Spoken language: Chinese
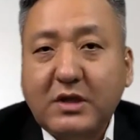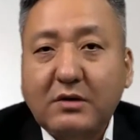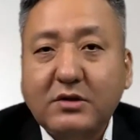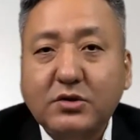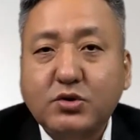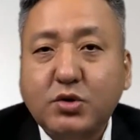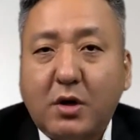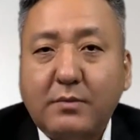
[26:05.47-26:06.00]
当
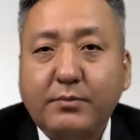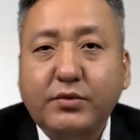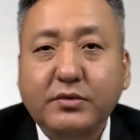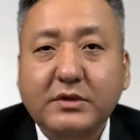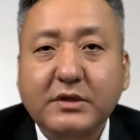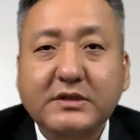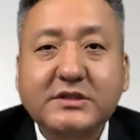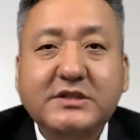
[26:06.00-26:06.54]
当 u m 普
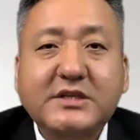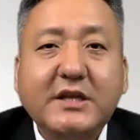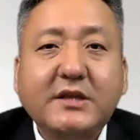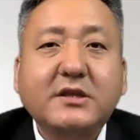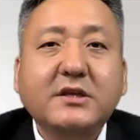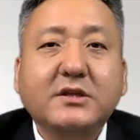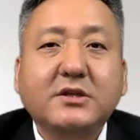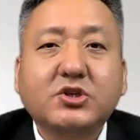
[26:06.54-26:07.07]
的
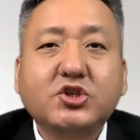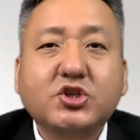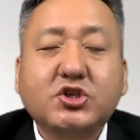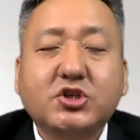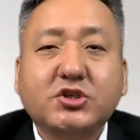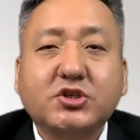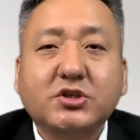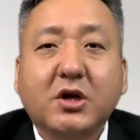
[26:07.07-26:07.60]
坚定的支
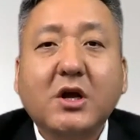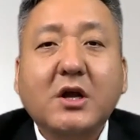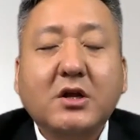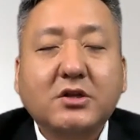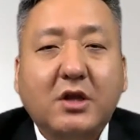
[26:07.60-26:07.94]
持者。